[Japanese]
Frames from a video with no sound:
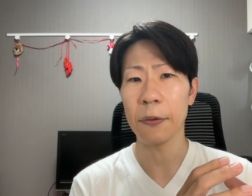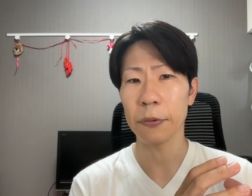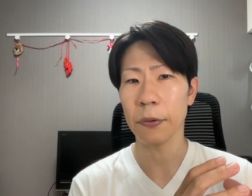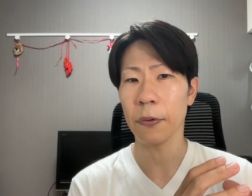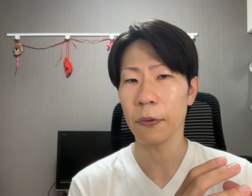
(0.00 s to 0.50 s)
こ
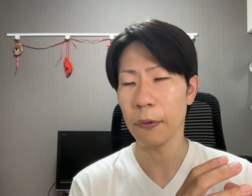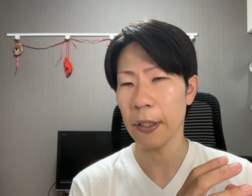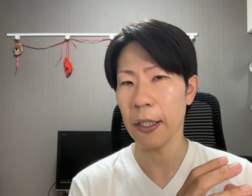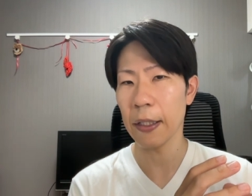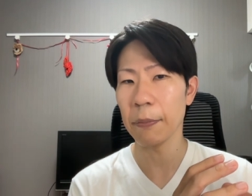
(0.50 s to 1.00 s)
と、
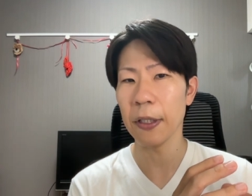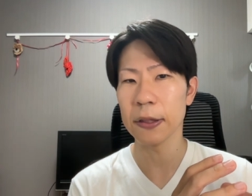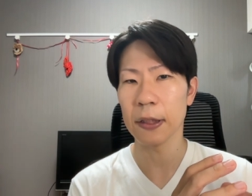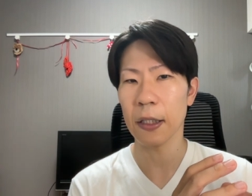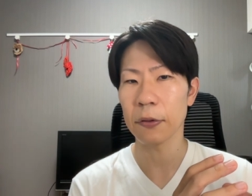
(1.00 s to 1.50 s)
え
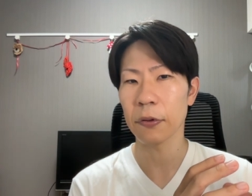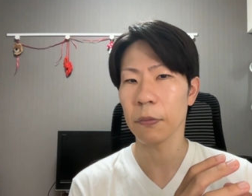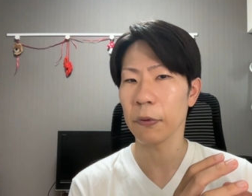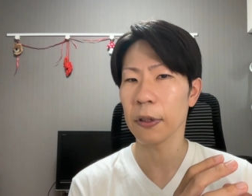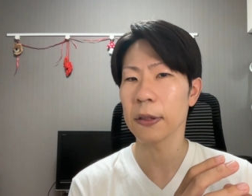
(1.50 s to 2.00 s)
イメージがあると
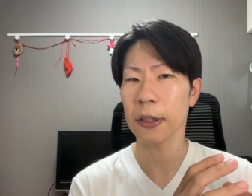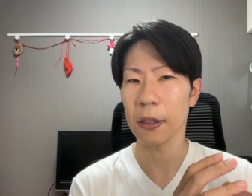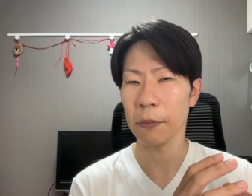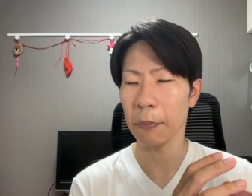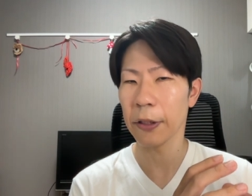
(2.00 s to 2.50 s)
思うんですけれ
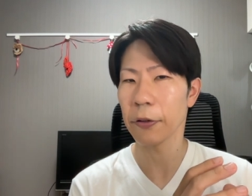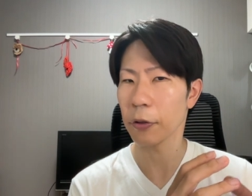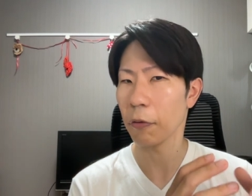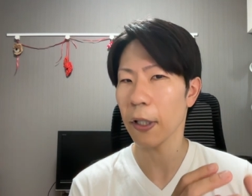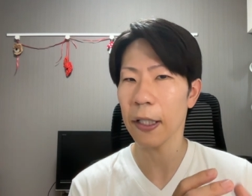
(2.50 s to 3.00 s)
ども、まあ、よ
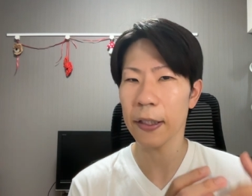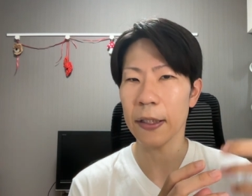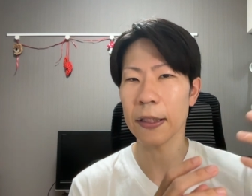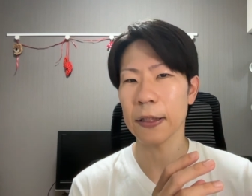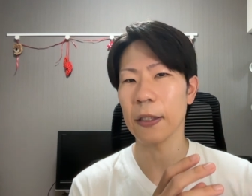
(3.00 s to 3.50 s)
くお笑い
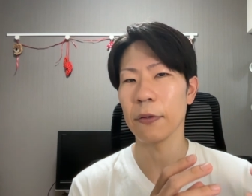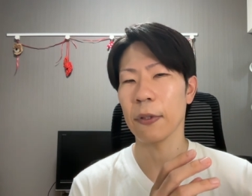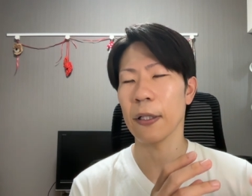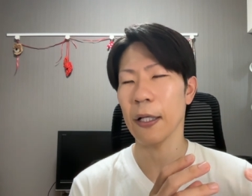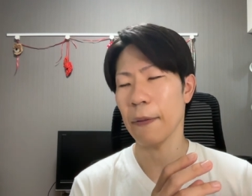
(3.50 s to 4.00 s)
芸人さんと
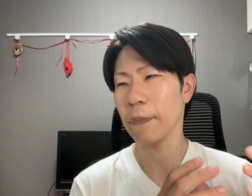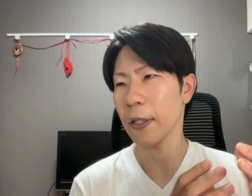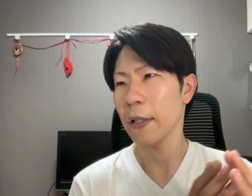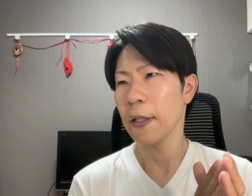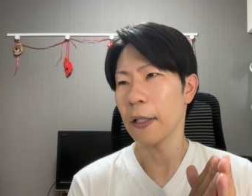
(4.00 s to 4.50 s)
かが、
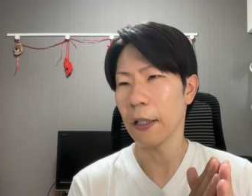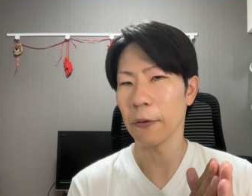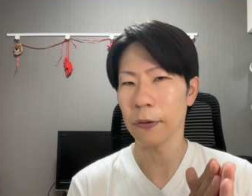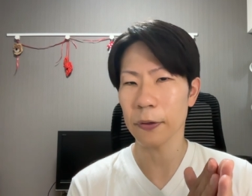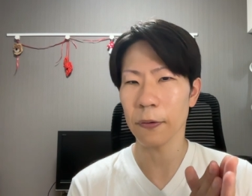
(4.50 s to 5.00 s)
あ
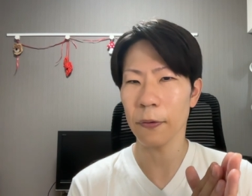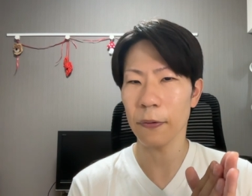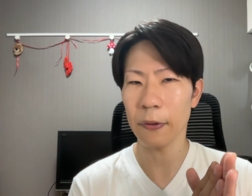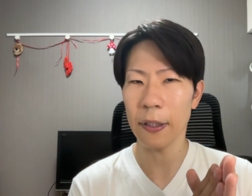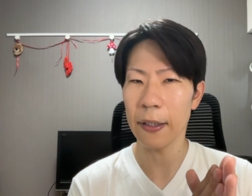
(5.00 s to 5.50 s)
の、そ
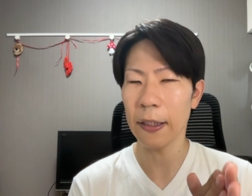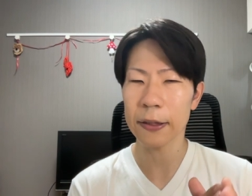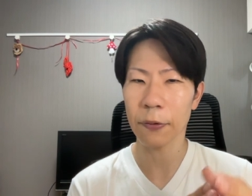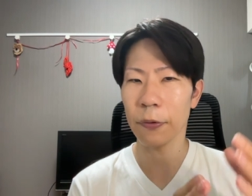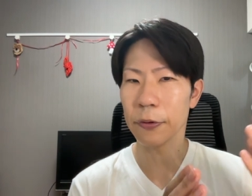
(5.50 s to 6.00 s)
の、えー、な
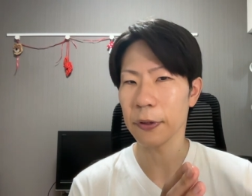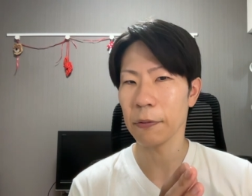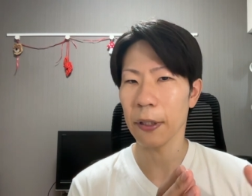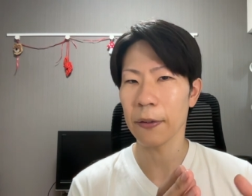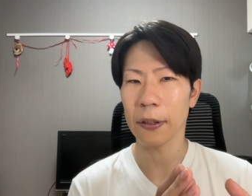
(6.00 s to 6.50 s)
ぜこういうふうに
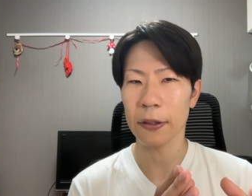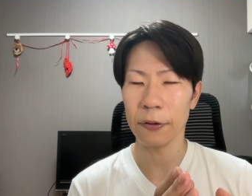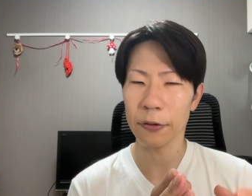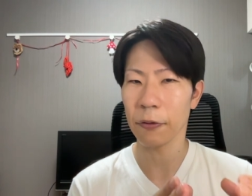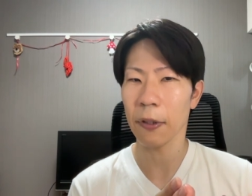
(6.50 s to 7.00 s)
言われるかって
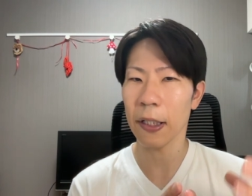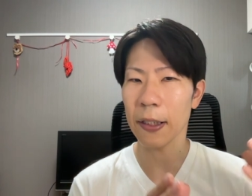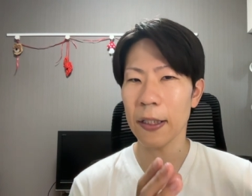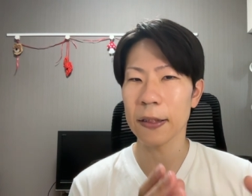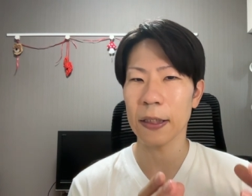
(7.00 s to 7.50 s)
いう、よくお笑い
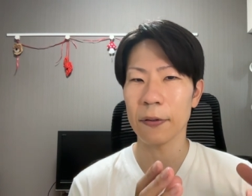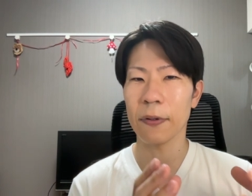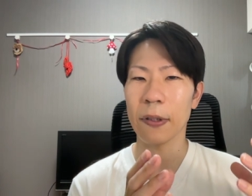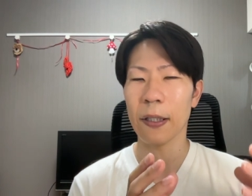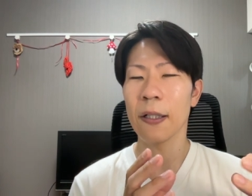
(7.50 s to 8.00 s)
芸人さんと
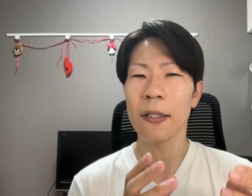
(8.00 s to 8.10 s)
かが、